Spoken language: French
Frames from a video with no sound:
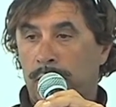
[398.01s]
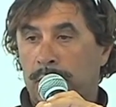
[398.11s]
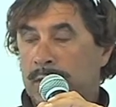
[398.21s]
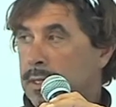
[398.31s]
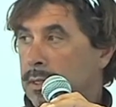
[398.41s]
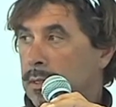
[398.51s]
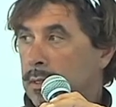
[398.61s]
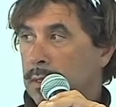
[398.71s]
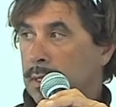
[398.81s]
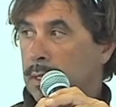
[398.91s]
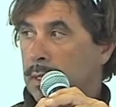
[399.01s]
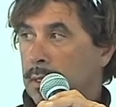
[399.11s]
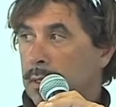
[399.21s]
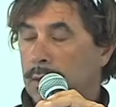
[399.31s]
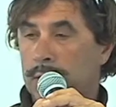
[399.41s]
la partie scientifique et
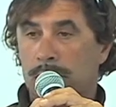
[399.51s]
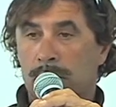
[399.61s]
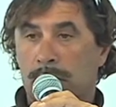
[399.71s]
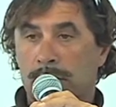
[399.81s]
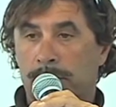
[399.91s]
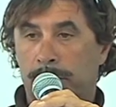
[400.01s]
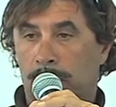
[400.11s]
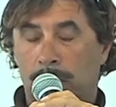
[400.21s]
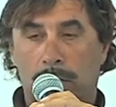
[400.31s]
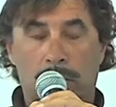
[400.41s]
il faut trouver des solutions